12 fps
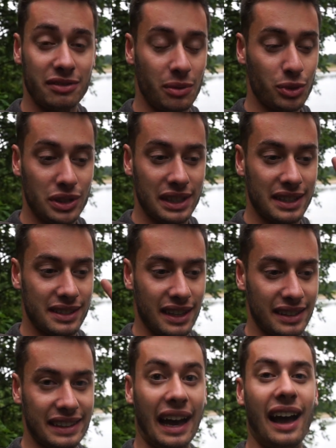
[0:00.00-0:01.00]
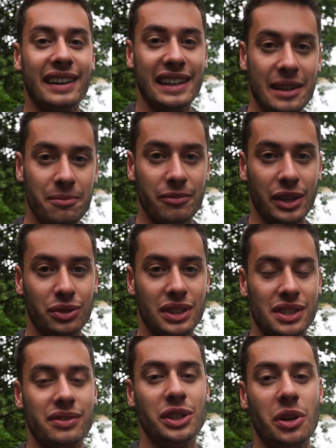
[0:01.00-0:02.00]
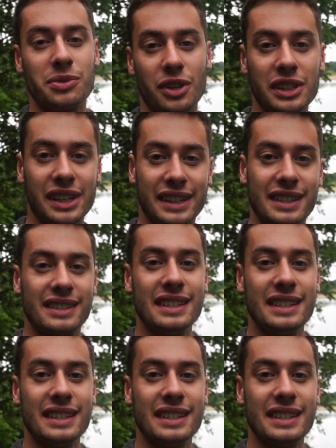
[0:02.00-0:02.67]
vermutlich seit gerade eben, wenn du das Video am Sonntag hier